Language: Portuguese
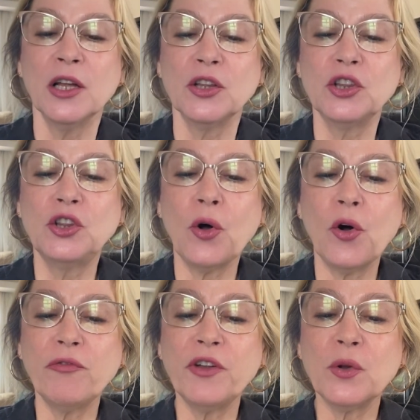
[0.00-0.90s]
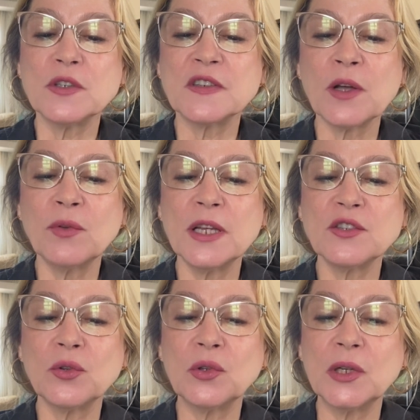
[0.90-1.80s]
Dove loção
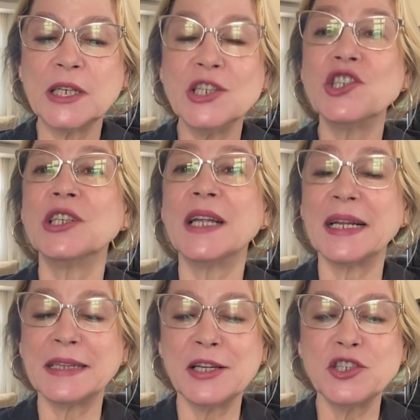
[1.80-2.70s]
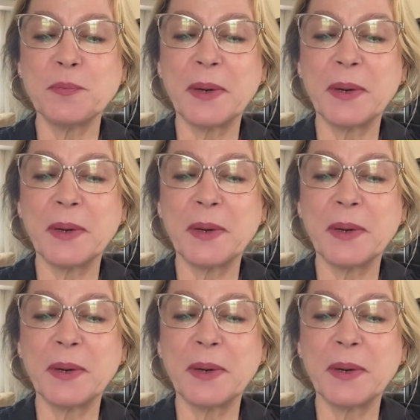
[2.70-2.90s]
desodorante hidratante